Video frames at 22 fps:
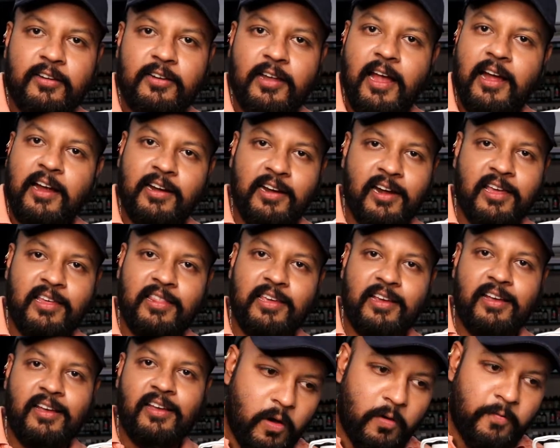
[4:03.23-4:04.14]
टांग अड़ा
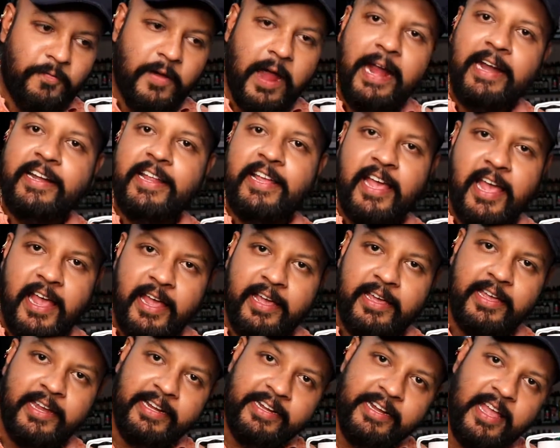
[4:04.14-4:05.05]
देगा और फैक्ट ये है
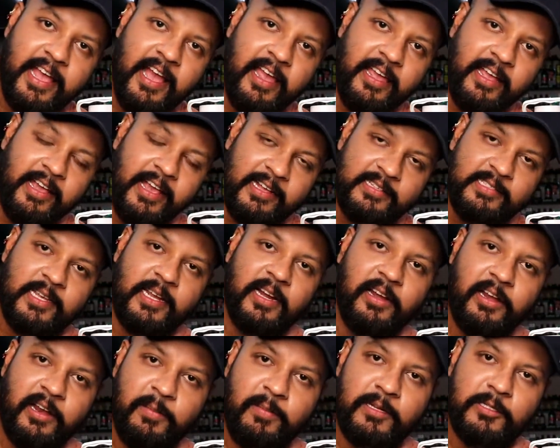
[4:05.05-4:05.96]
कि इंडिया एक ऐसी
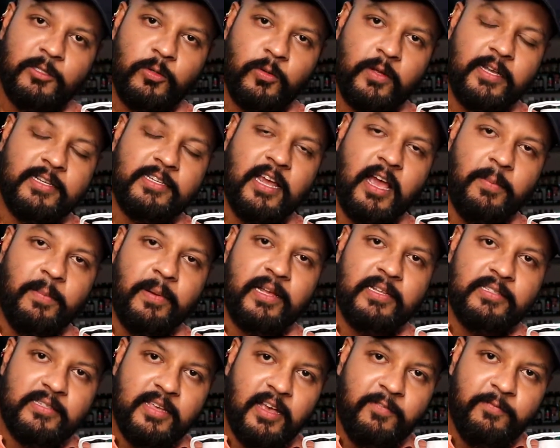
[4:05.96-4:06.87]
कंट्री बन चुकी है जहाँ पे
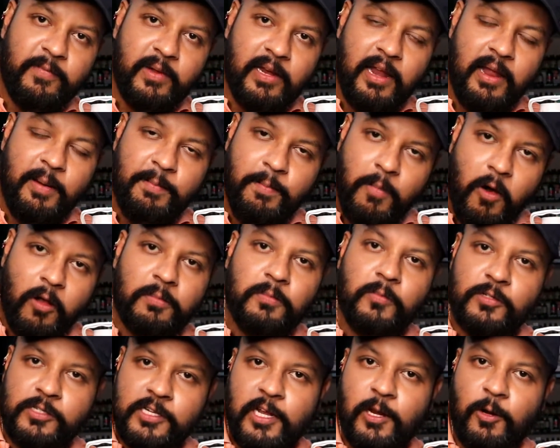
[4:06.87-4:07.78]
इंसाफ मिलना बहुत
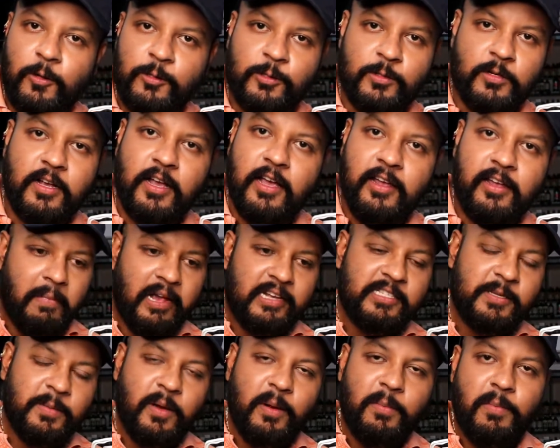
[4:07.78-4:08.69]
मुश्किल हो चुका है
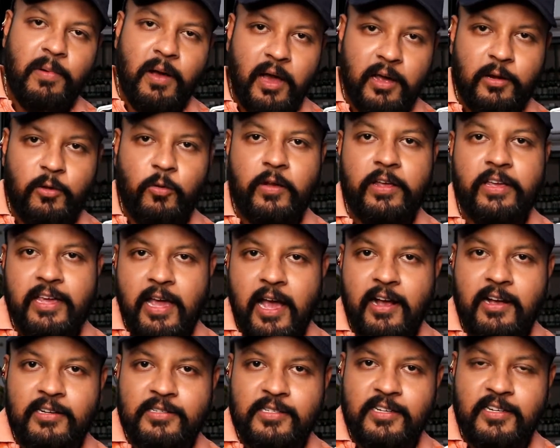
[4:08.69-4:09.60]
मैक्सिमम हर कोई
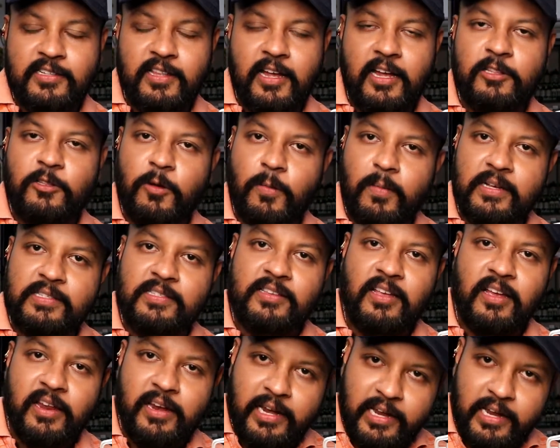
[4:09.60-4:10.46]
क्या कर सकता है तो बस